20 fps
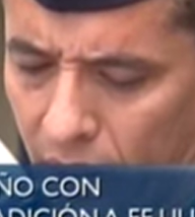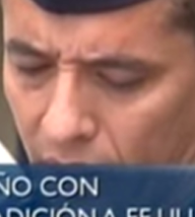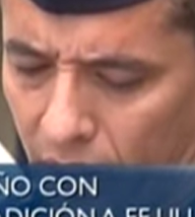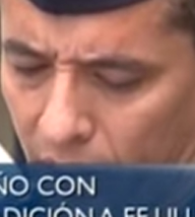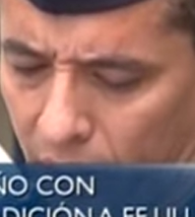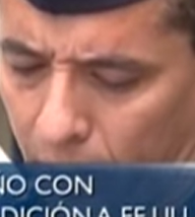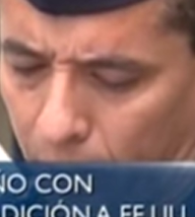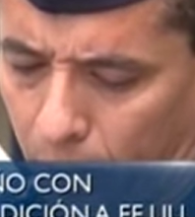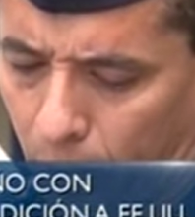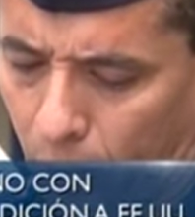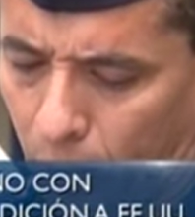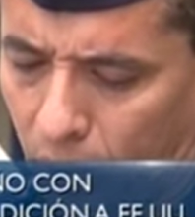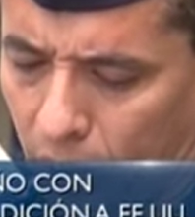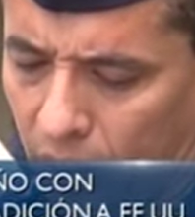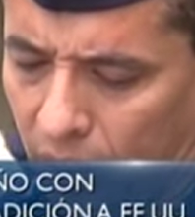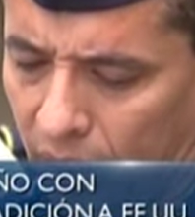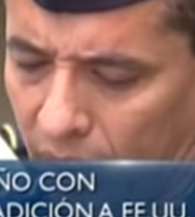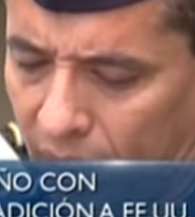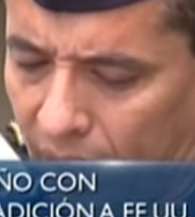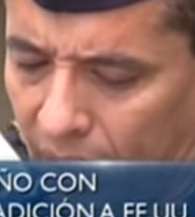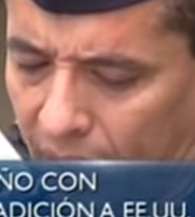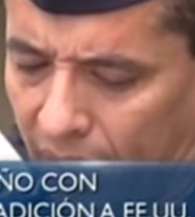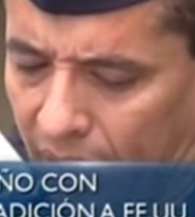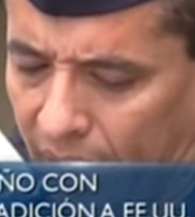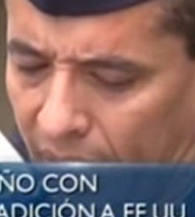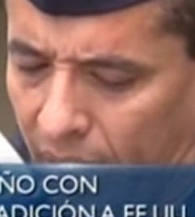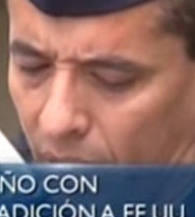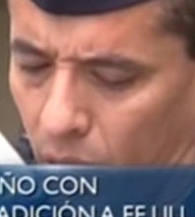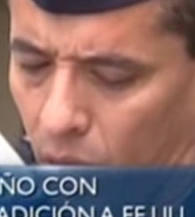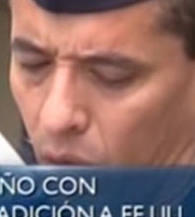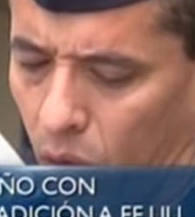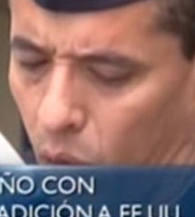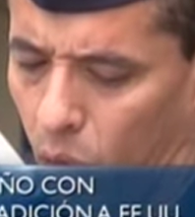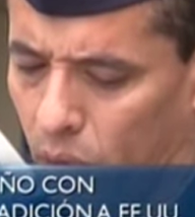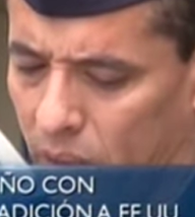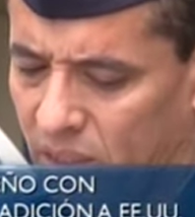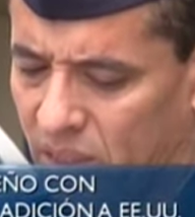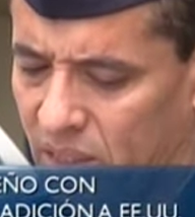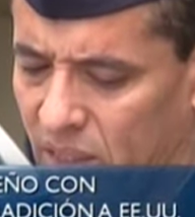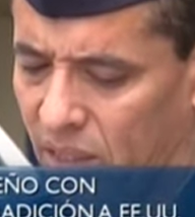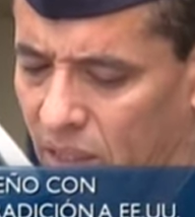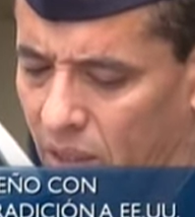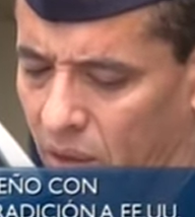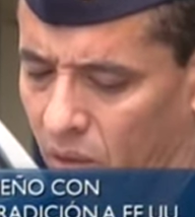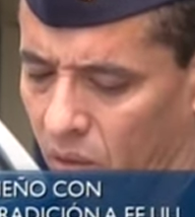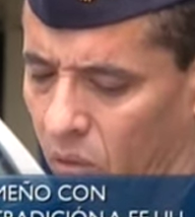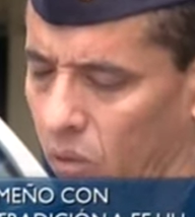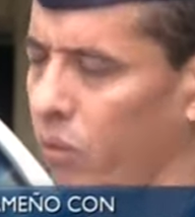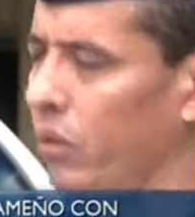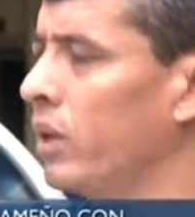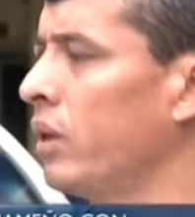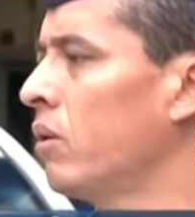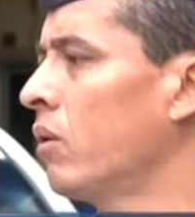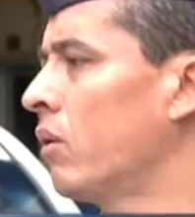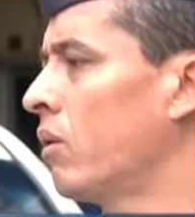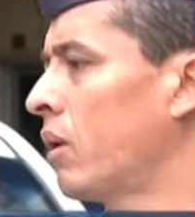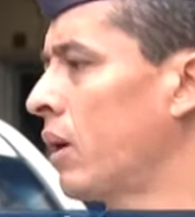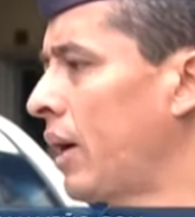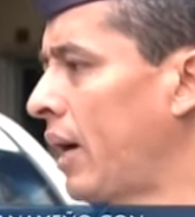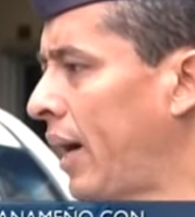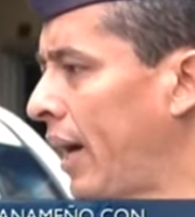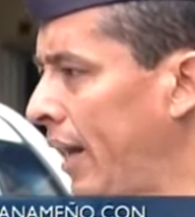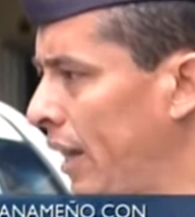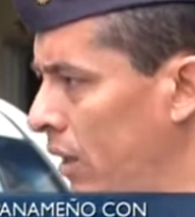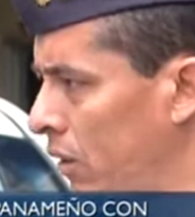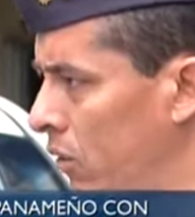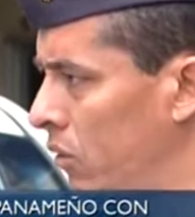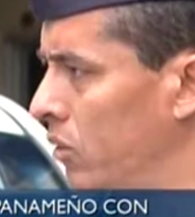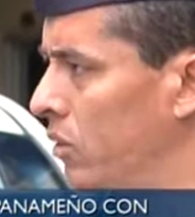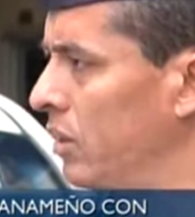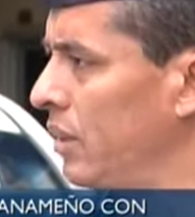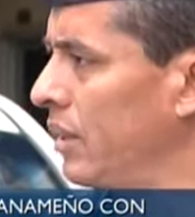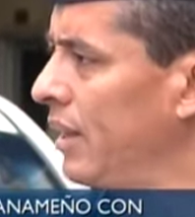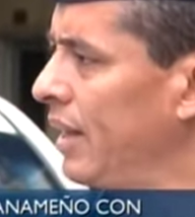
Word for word: responde a Carlos Luis Rubino Heilot.